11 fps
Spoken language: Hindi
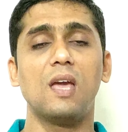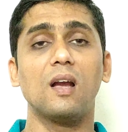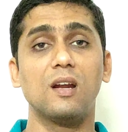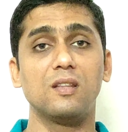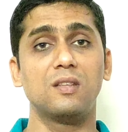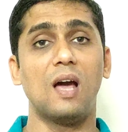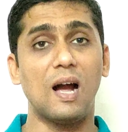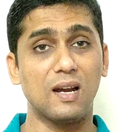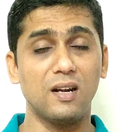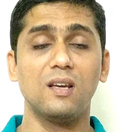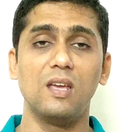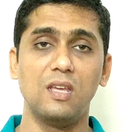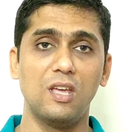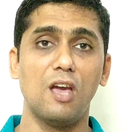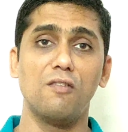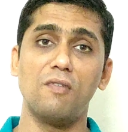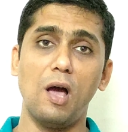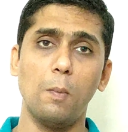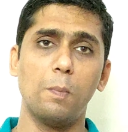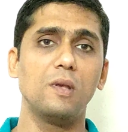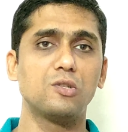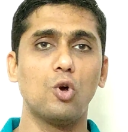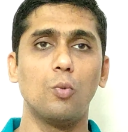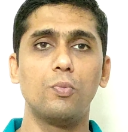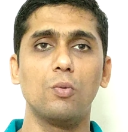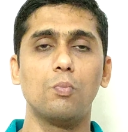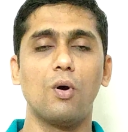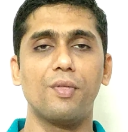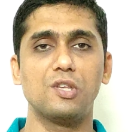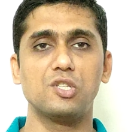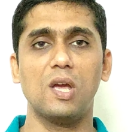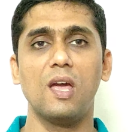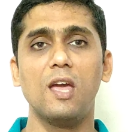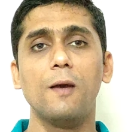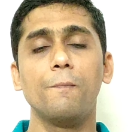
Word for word: गर्दन अकड़ गई है वहाँ पर इसका उपयोग बहुत अच्छा है